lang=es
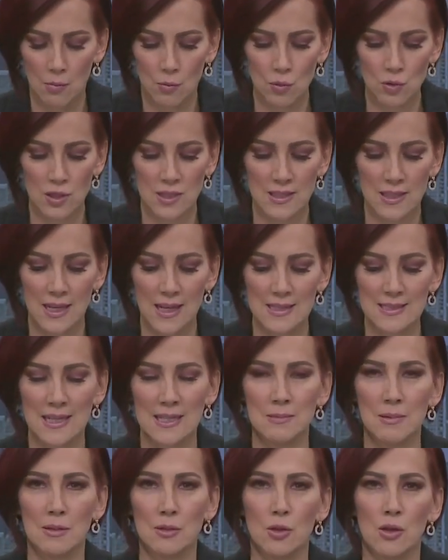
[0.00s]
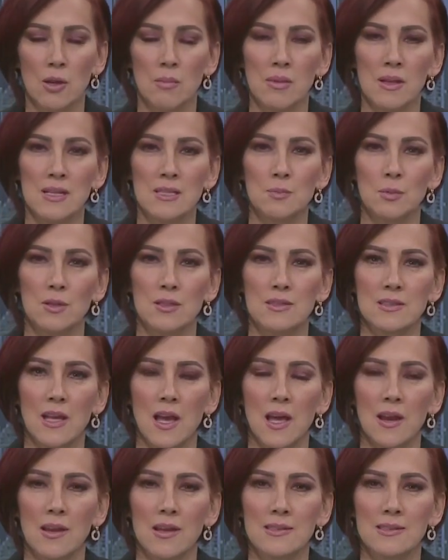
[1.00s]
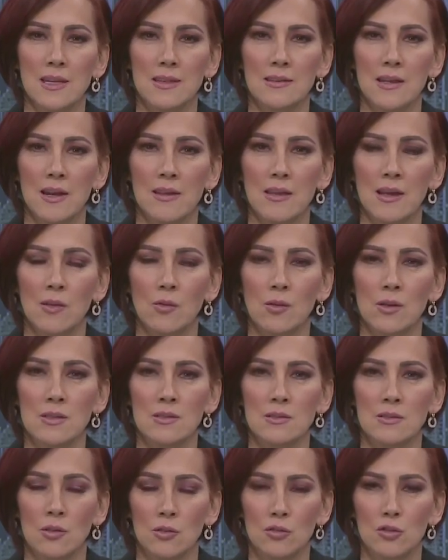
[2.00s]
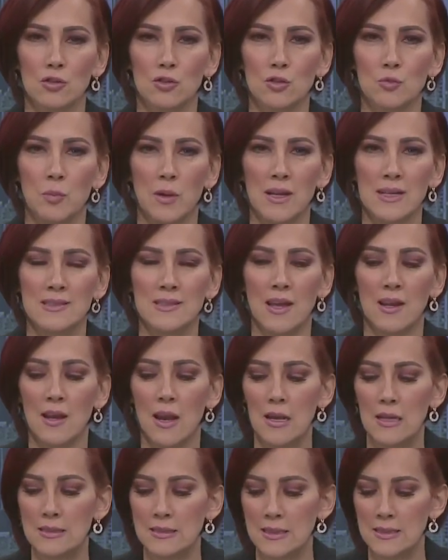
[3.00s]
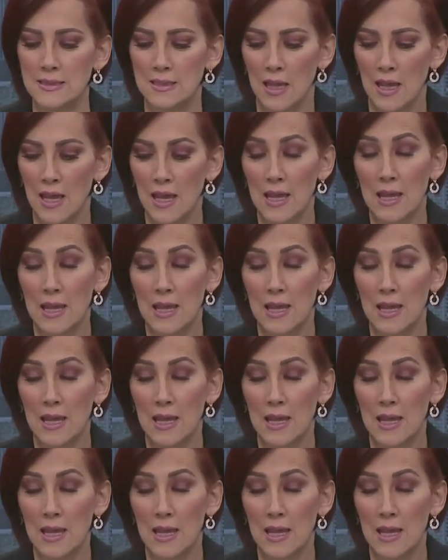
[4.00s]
Muchas gracias, Víctor Ramírez, por estar esta tarde con nosotros para este análisis.